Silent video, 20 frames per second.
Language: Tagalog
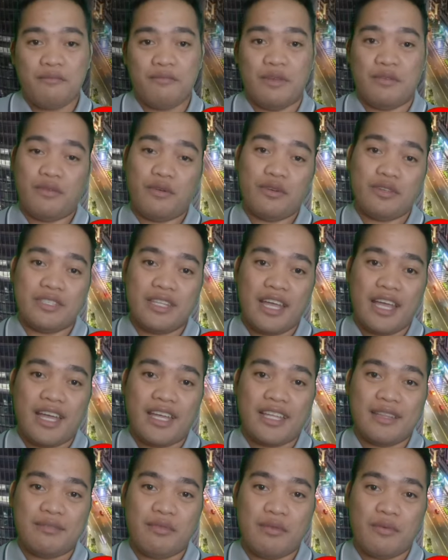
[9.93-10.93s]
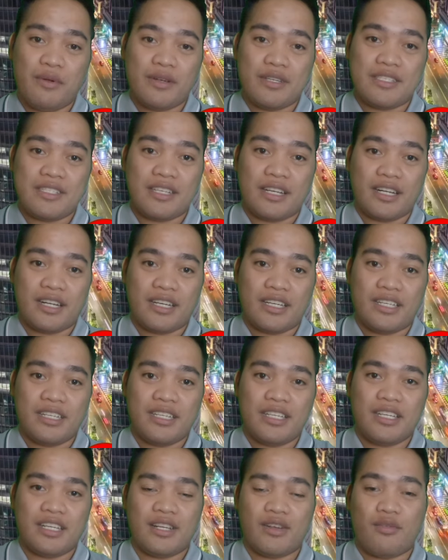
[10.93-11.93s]
Before that, before I start,
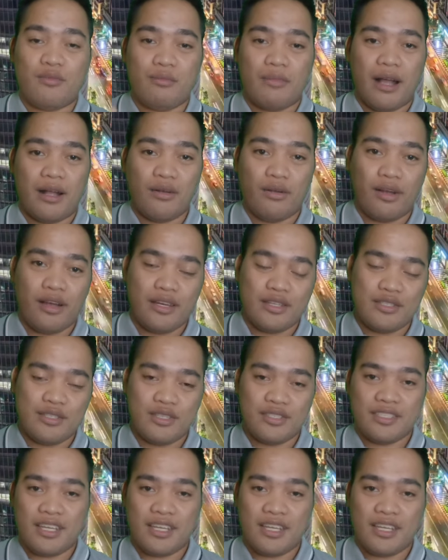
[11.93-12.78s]
kung bago kayo sa